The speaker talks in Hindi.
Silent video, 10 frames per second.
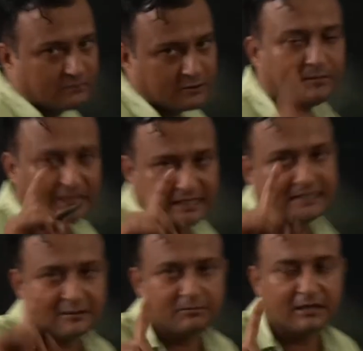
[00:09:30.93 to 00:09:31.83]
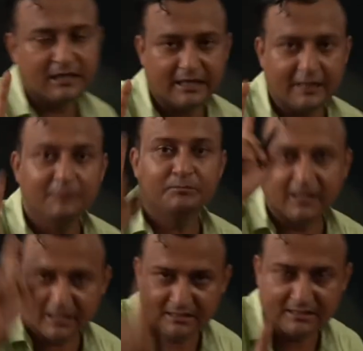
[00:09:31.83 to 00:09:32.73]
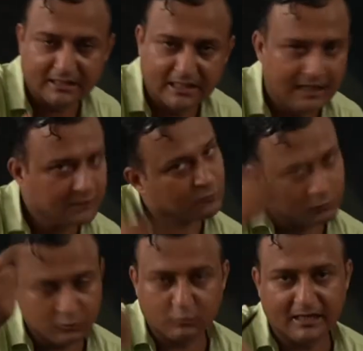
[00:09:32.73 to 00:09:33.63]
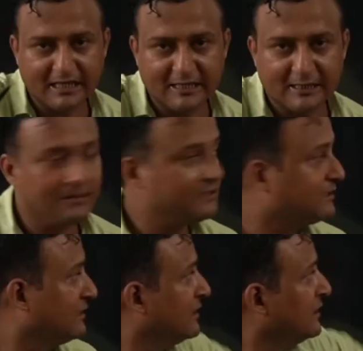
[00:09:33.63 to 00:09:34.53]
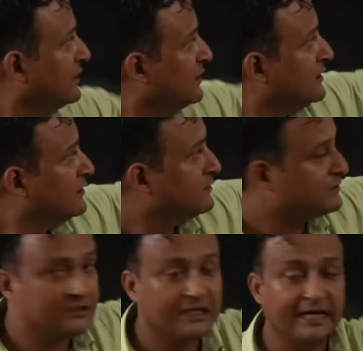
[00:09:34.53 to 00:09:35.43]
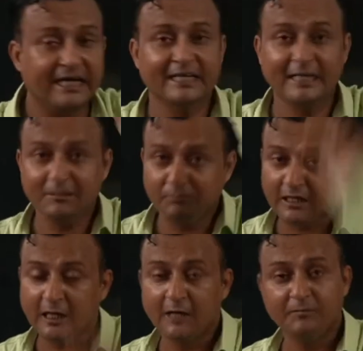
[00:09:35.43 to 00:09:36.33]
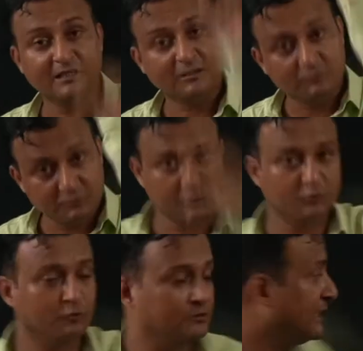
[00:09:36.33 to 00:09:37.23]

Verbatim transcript: जब एक से बड़ा है प्राकृत संख्या है तो दो ही तो आएगा एक के बाद छः के बराबर है उससे छोटा